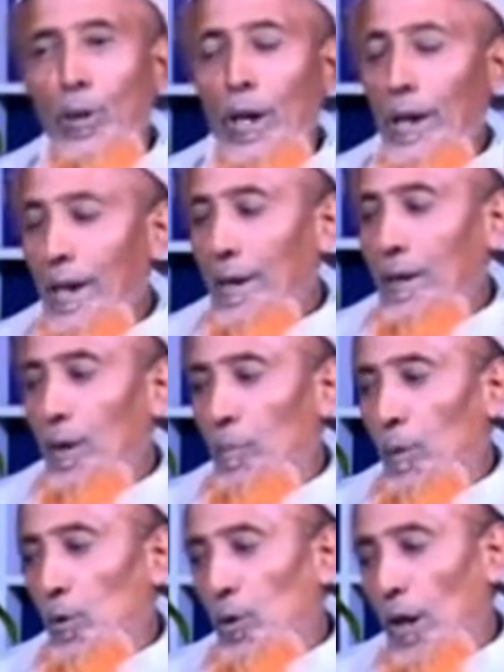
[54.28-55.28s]
الان
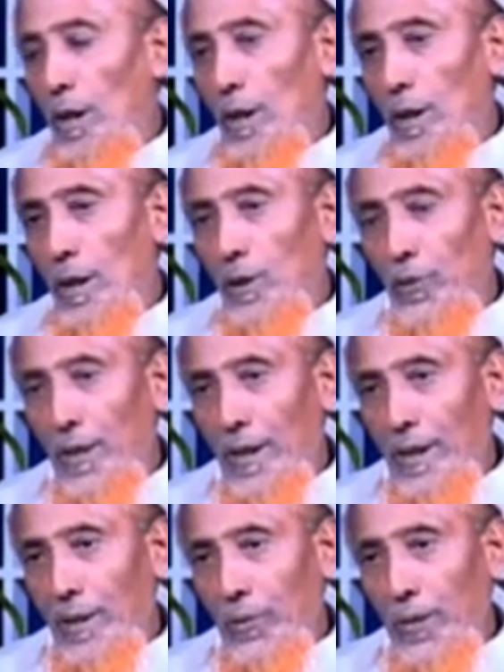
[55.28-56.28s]
دمروا
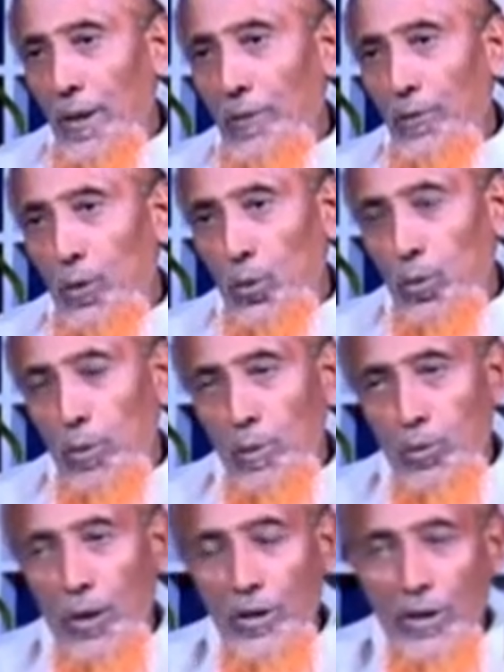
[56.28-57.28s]
اطفال اطفال في الحروب
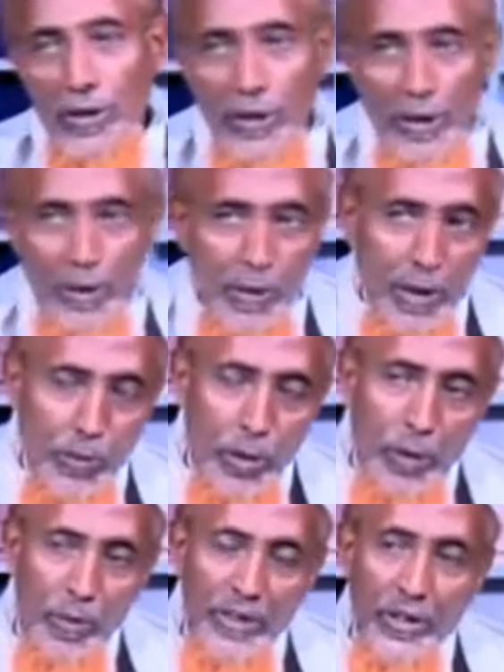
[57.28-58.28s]
15 سنه اللي ما كملوا
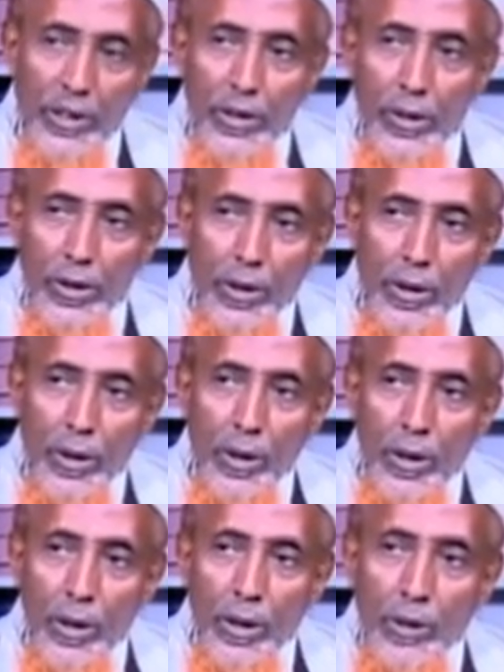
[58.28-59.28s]
14
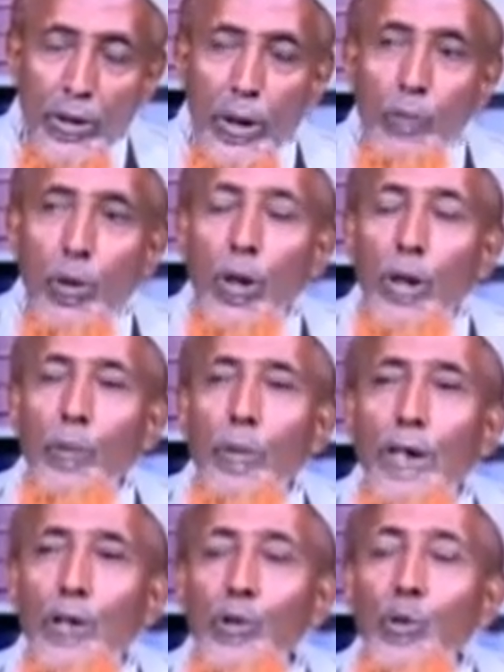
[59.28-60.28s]

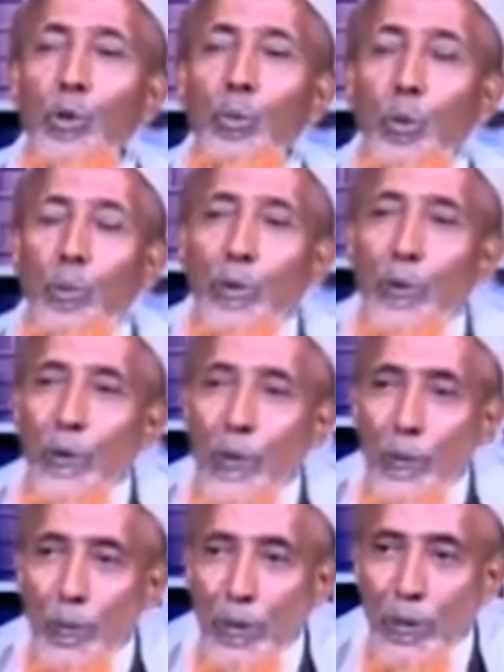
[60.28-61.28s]
ما عندهم حب
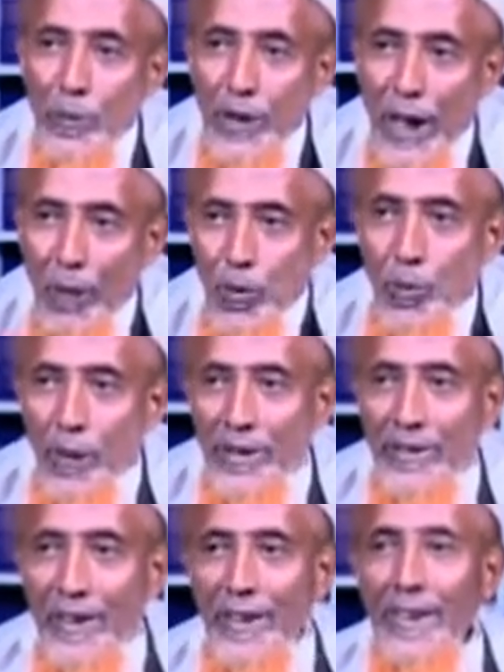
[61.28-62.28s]
شعبهم
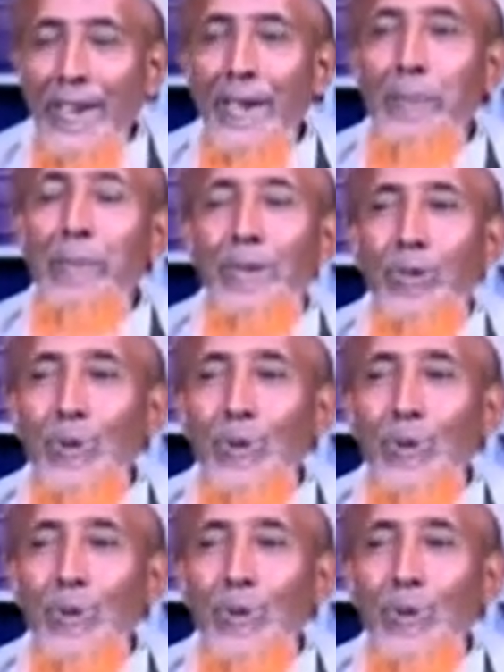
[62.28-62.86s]
حتى بس